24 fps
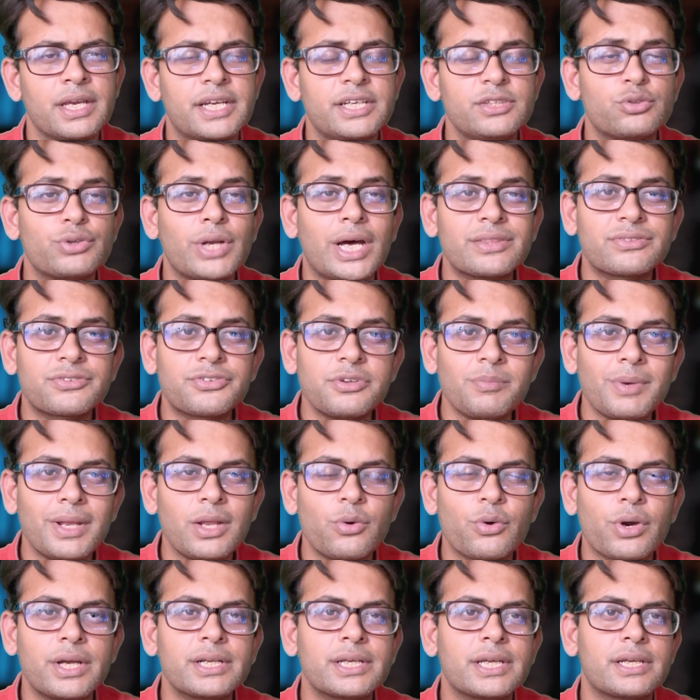কিন্তু
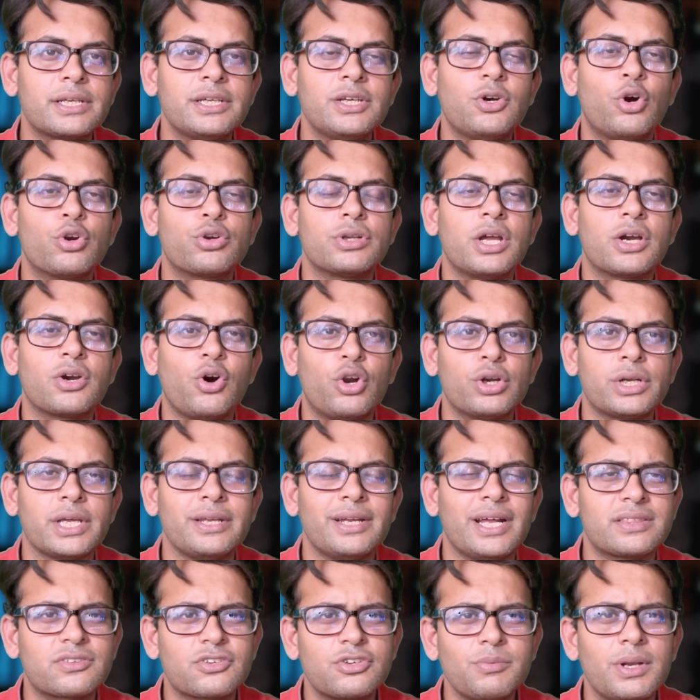রাত্রিবেলা ওখানকার কি ঘটনা ঘটে
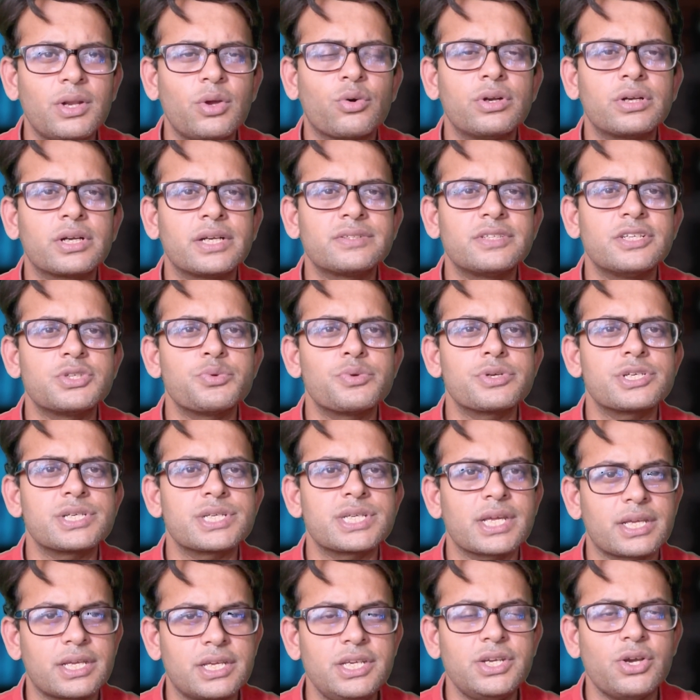রাত্রিবেলা ওখানকার
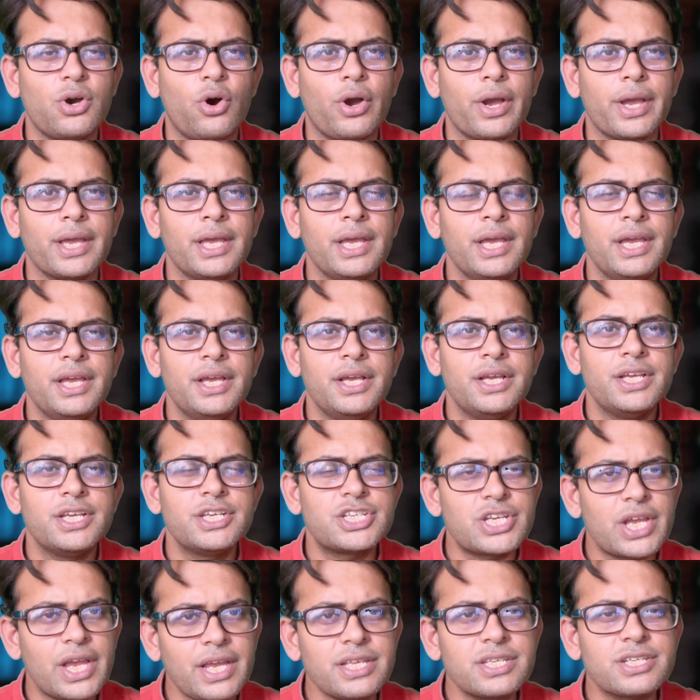সিচুয়েশনটা কি হয়
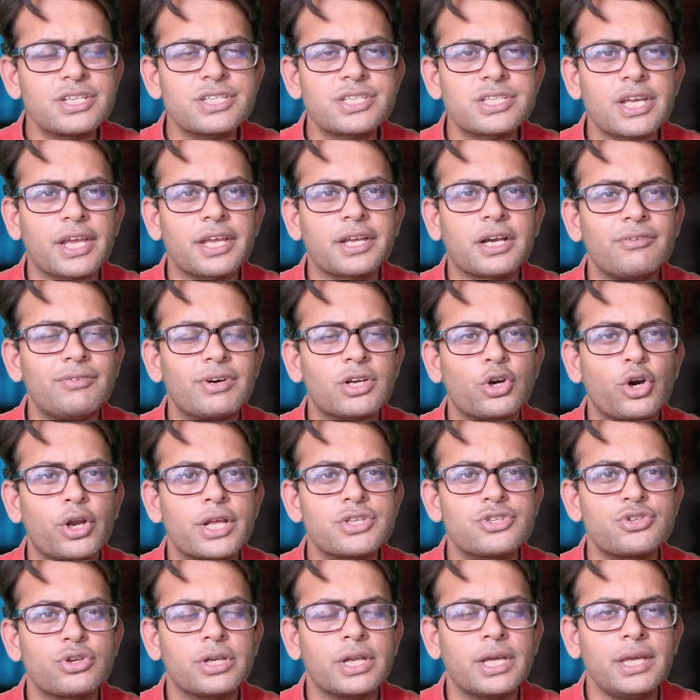সেই জিনিসটাকে কভার
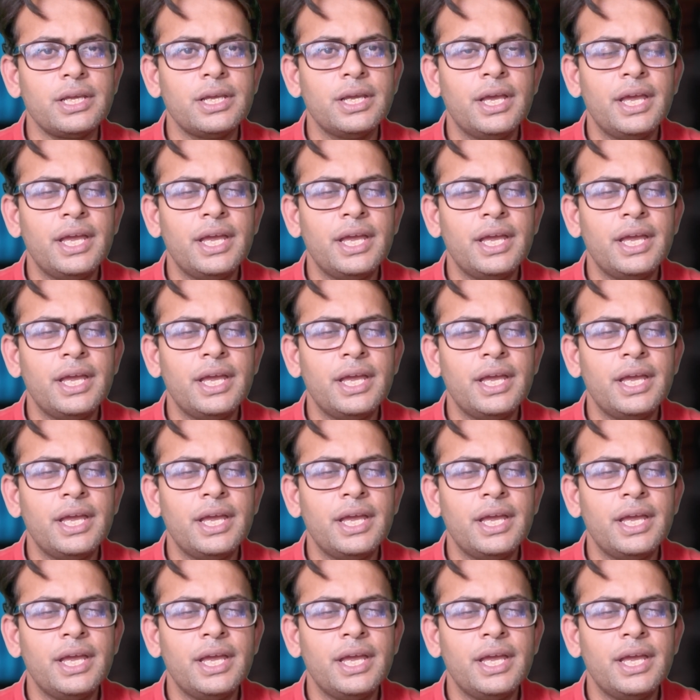করার জন্য